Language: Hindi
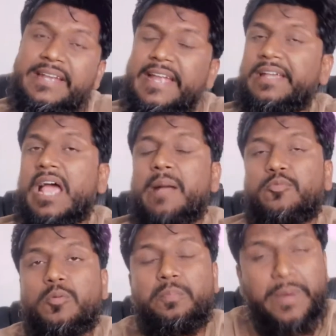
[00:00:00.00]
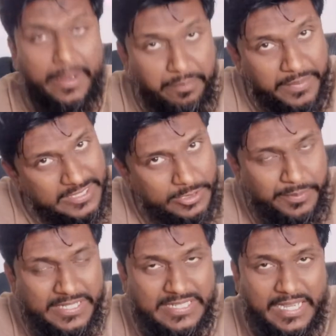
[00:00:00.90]
डेटा आपको पर
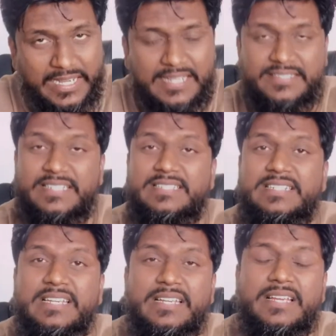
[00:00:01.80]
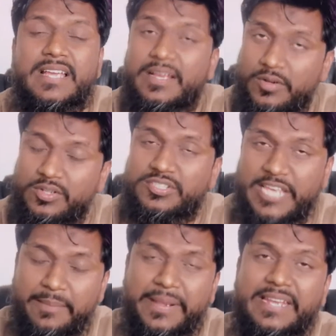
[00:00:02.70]
मंथ मिल जाएगा सिक्सटी
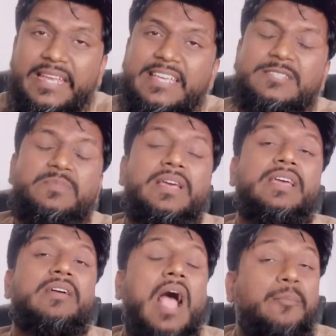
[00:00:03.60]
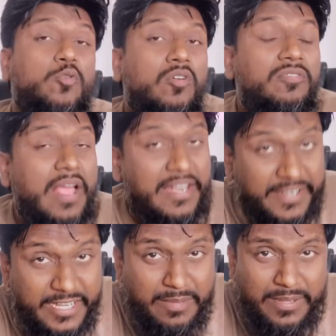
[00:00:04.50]
छह महीने की इसमें आपको
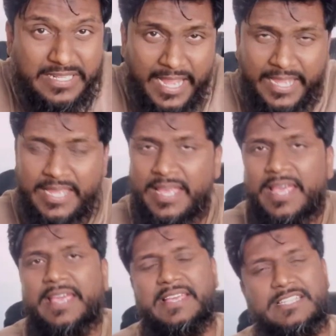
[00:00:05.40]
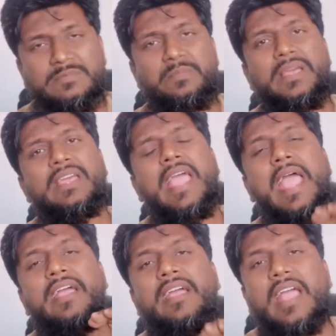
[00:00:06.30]
वैलिडिटी मिल जाएगी इसमें
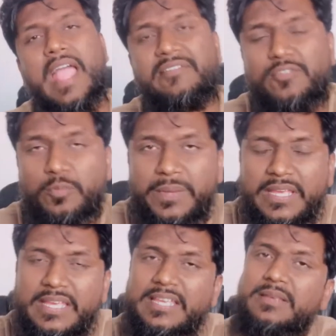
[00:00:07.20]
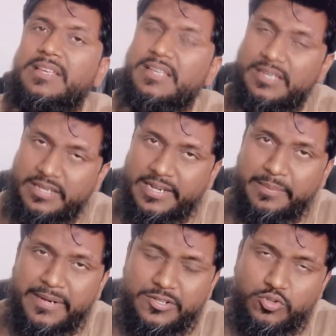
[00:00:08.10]
एफ यू पी की
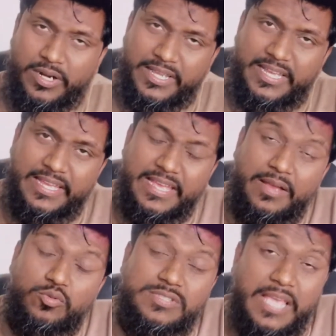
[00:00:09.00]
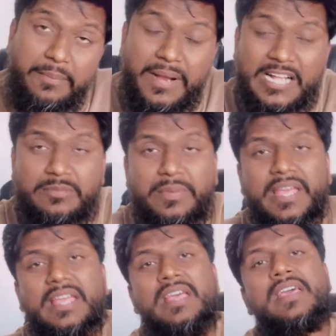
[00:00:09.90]
लिमिट जो रखी गई है उसके बाद
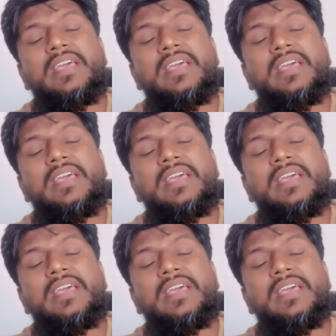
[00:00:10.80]
में